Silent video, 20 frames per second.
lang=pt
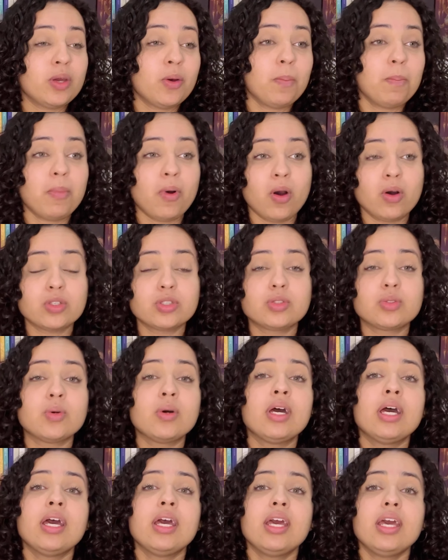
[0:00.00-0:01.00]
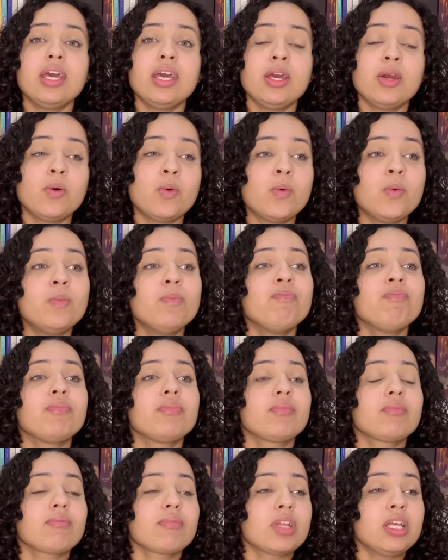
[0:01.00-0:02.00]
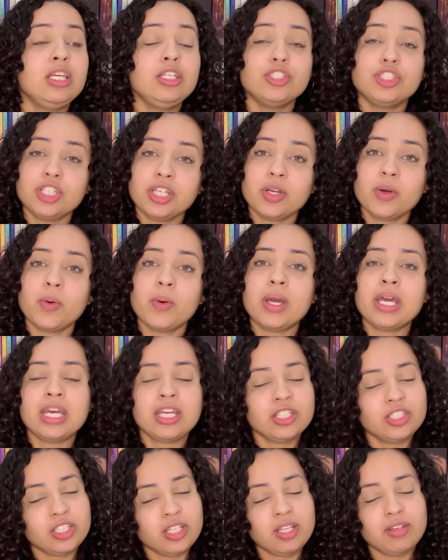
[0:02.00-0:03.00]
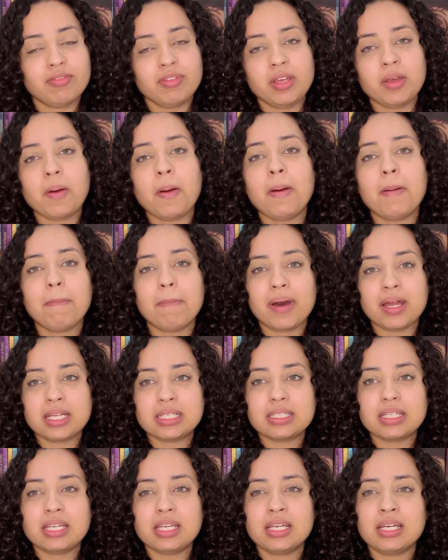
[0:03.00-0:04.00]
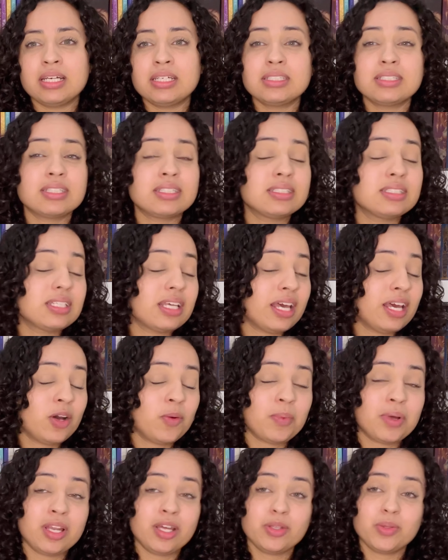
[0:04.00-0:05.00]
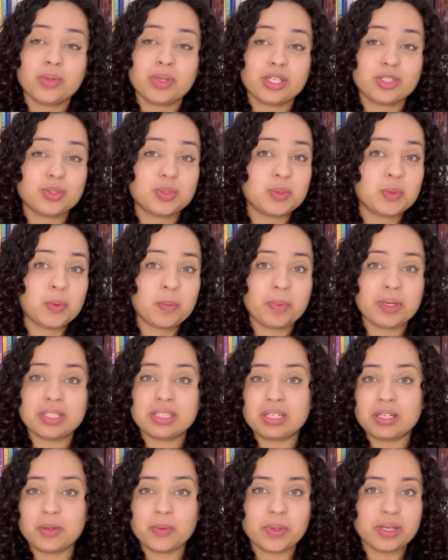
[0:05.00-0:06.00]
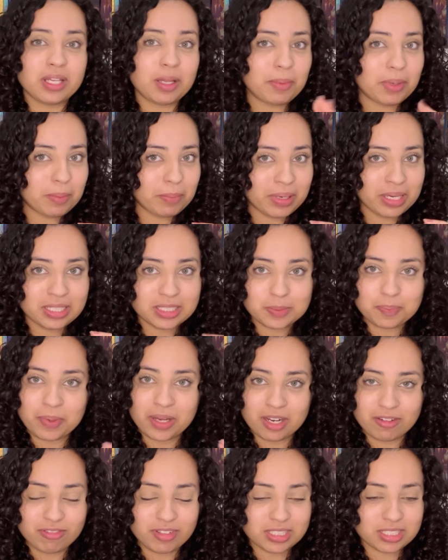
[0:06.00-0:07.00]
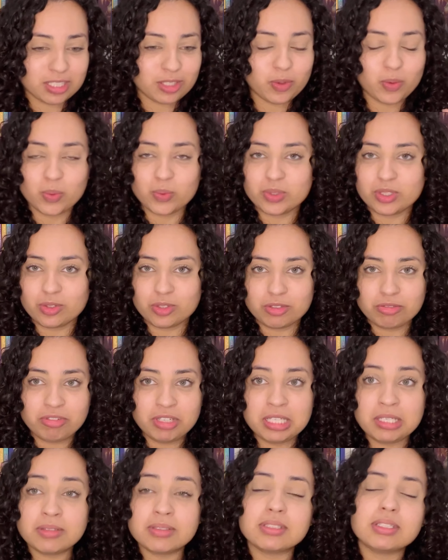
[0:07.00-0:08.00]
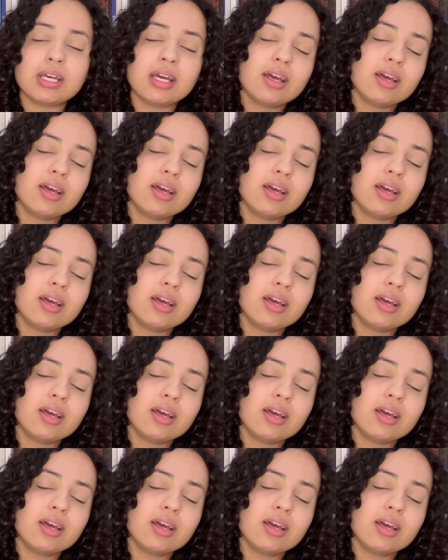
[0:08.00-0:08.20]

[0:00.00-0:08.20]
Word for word: eu posso, eu Indico este livrinho para crianças, é uma leitura super tranquila, mamães, para fazer com seus filhos.